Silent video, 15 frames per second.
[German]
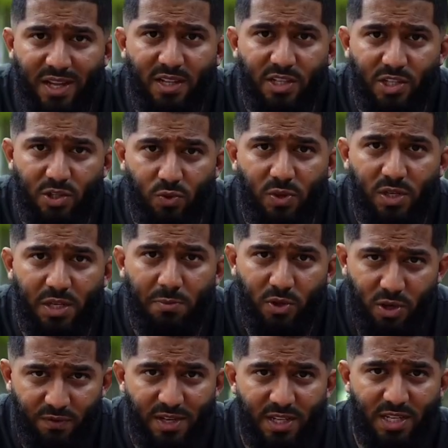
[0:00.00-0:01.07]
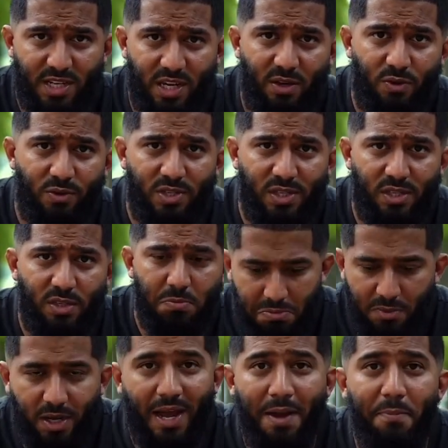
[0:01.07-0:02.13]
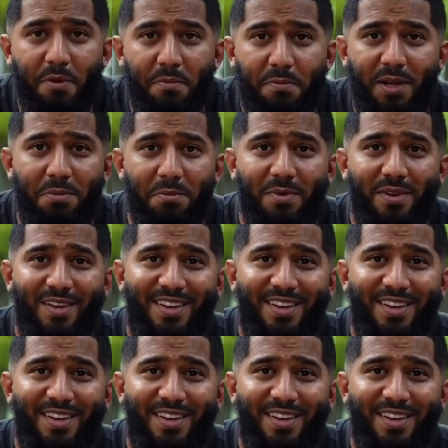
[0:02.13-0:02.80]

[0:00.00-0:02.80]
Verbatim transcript: wir endlich in Ruhe leben können, weil sie gegen uns sind? Kein Problem.